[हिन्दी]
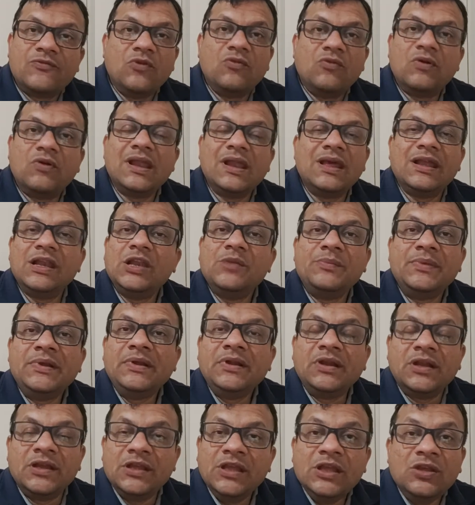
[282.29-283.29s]
वो वाला
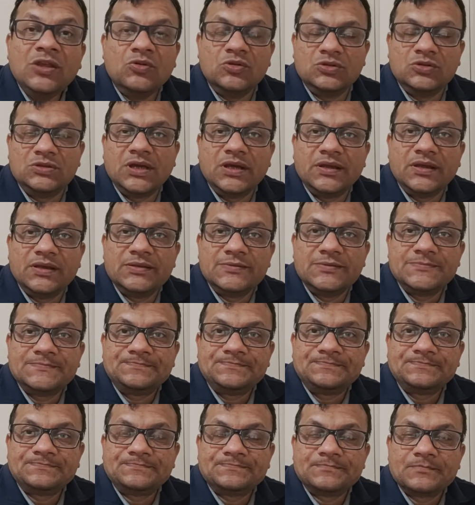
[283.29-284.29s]
एलिमेंट नहीं होता है
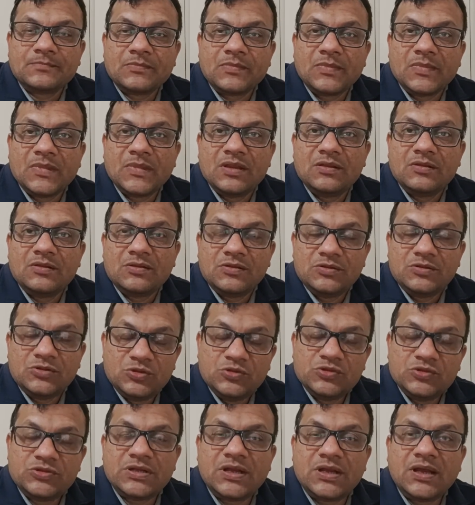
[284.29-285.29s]

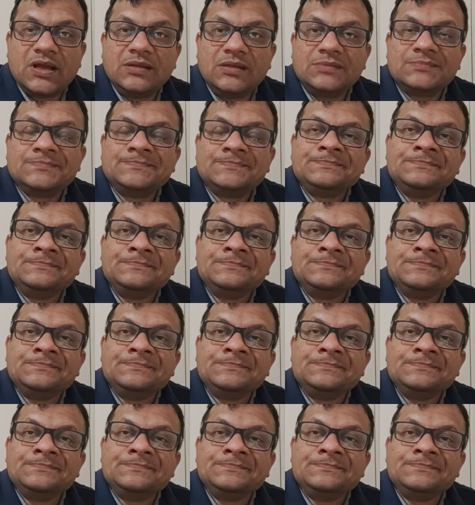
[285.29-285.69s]
दूसरा